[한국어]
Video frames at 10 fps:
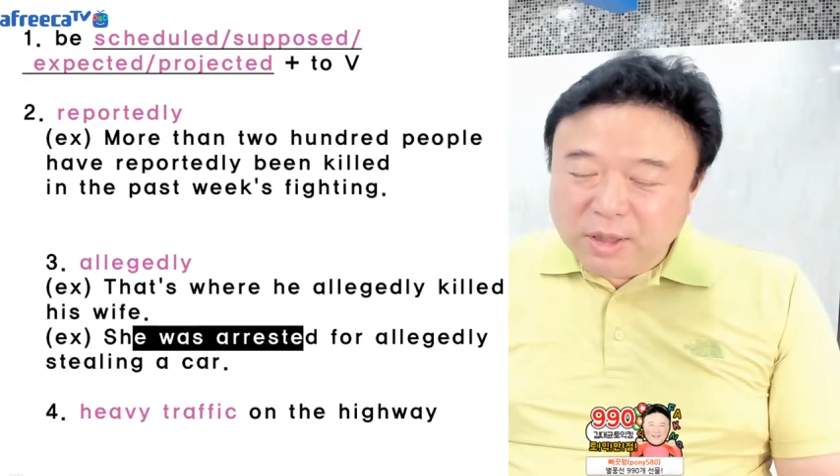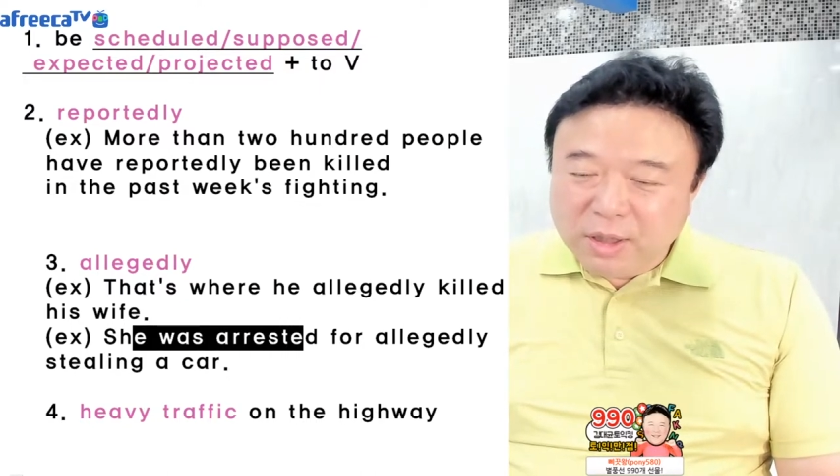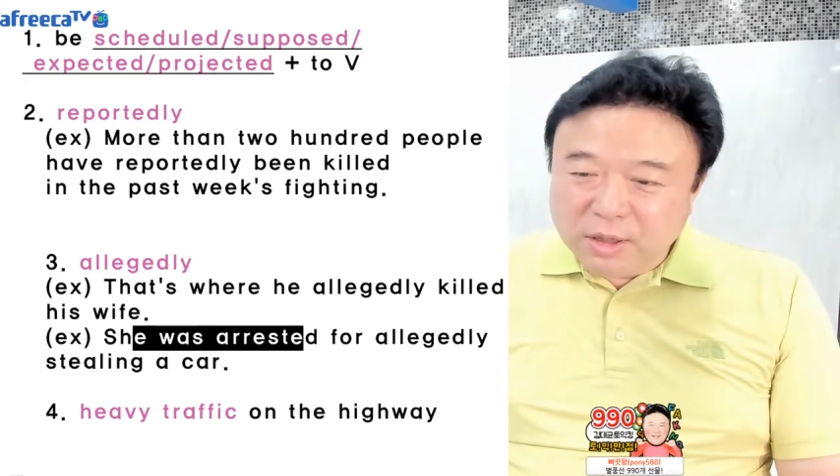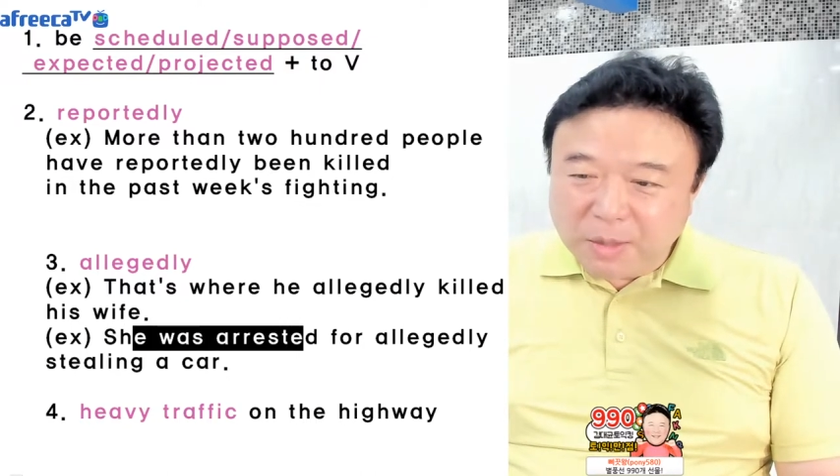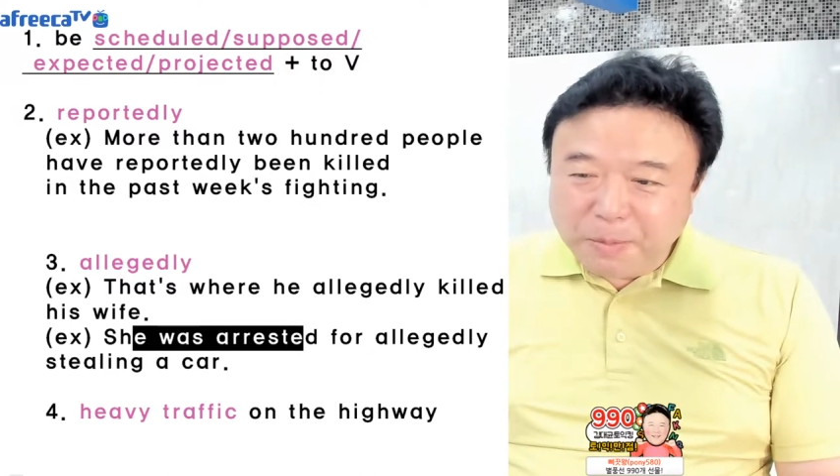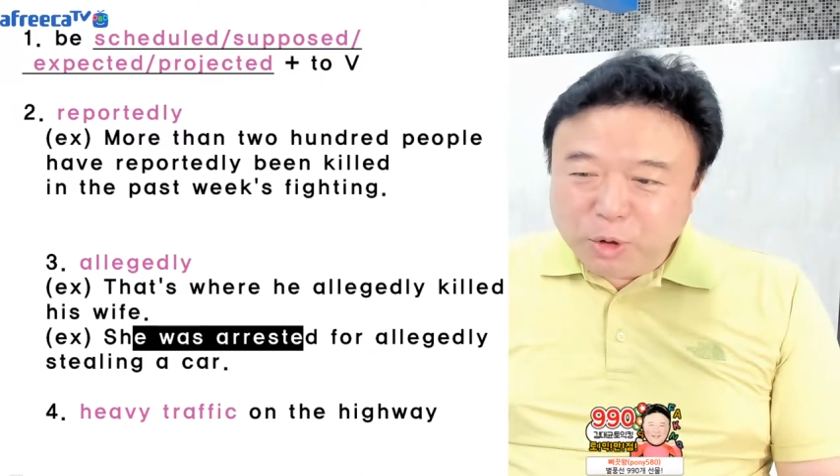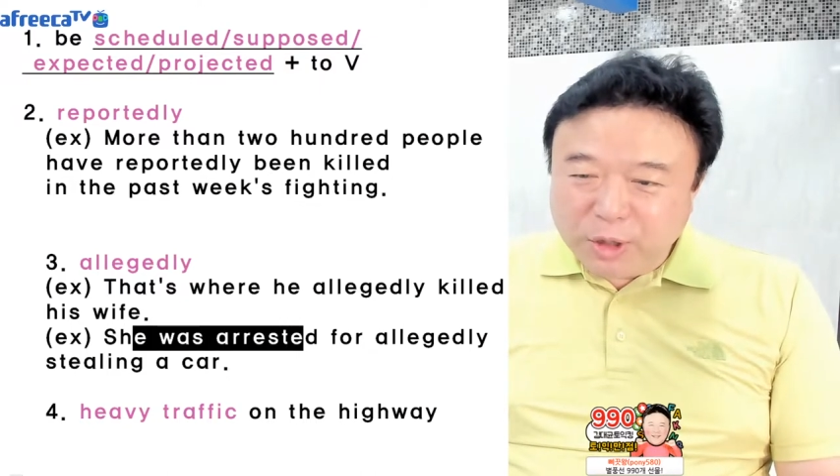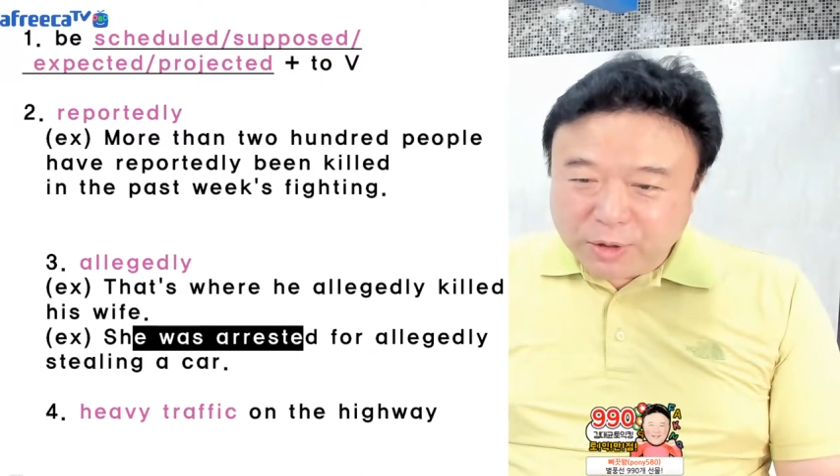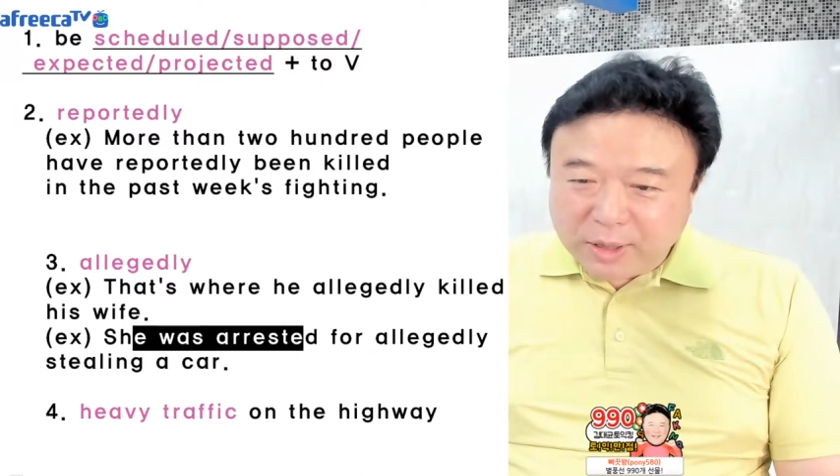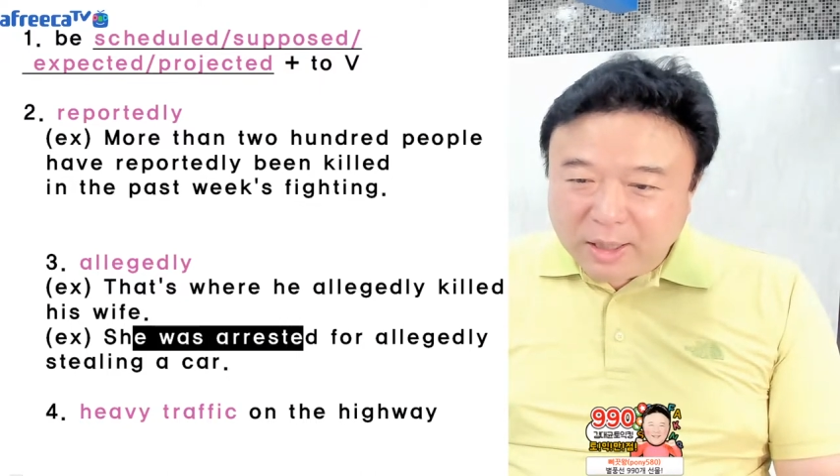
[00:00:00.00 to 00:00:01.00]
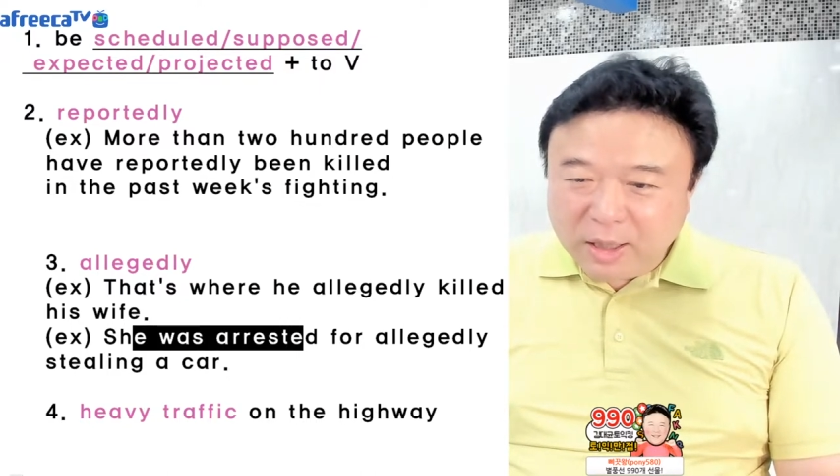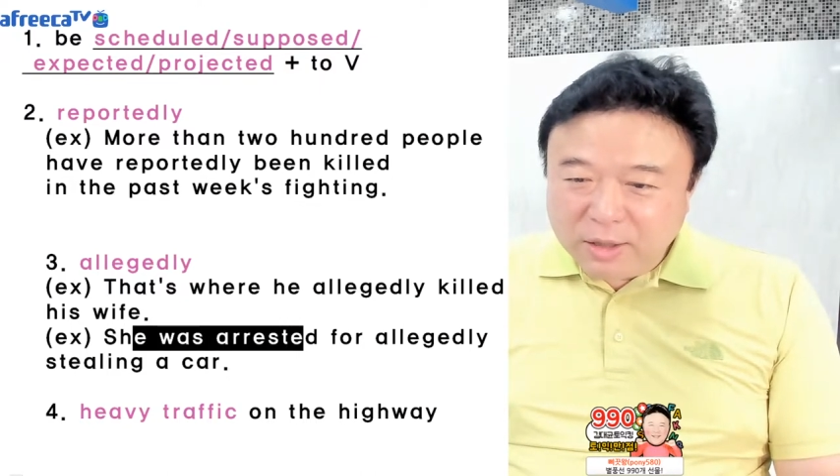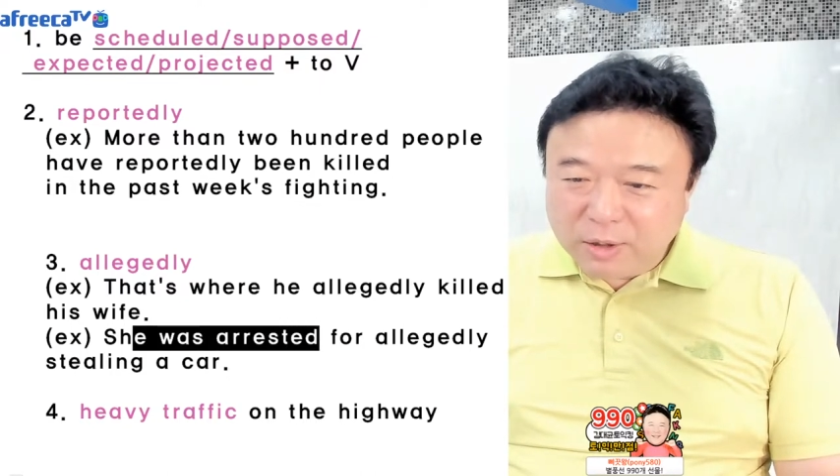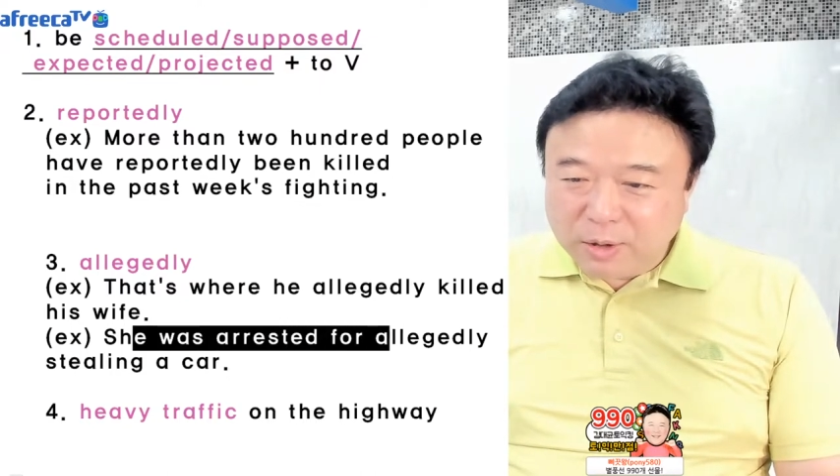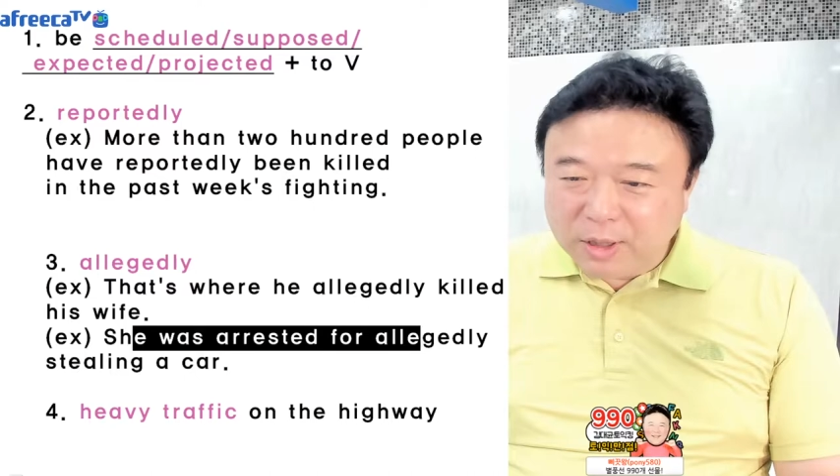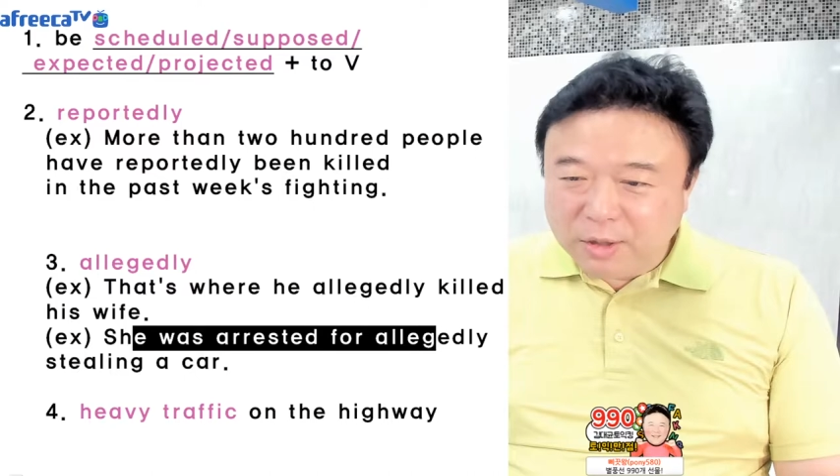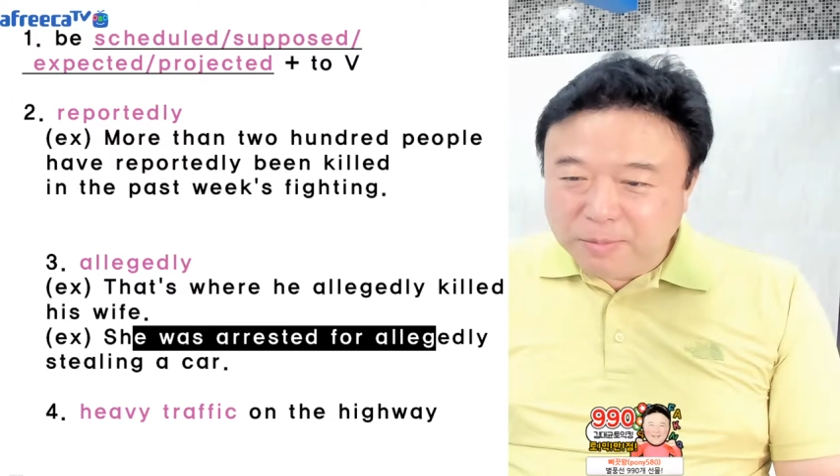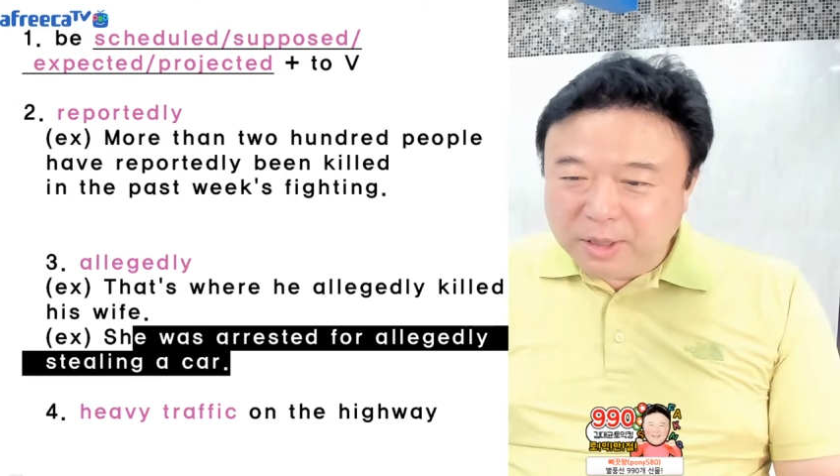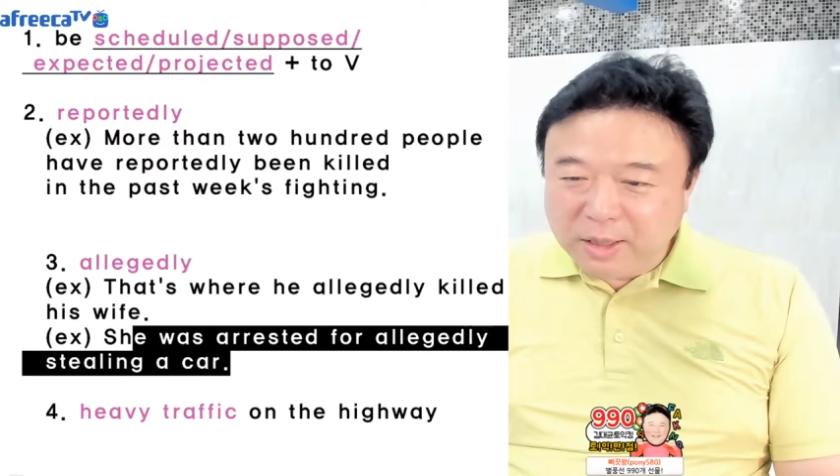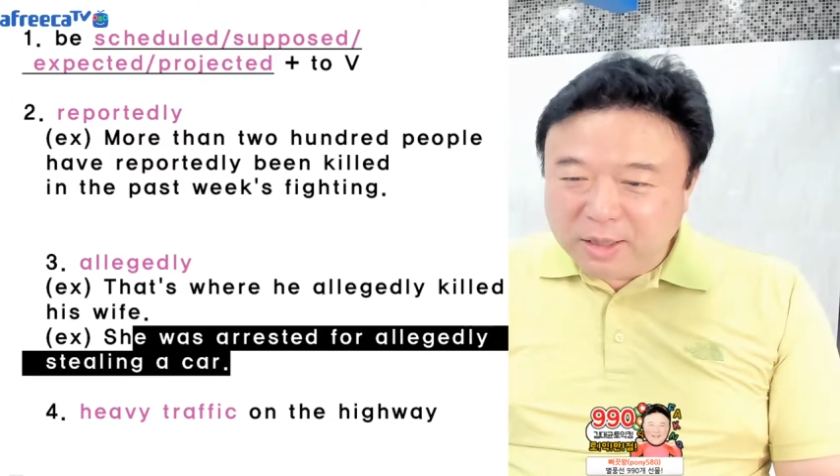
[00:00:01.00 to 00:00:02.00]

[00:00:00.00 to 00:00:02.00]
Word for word: 체포되었다. 전하는 바에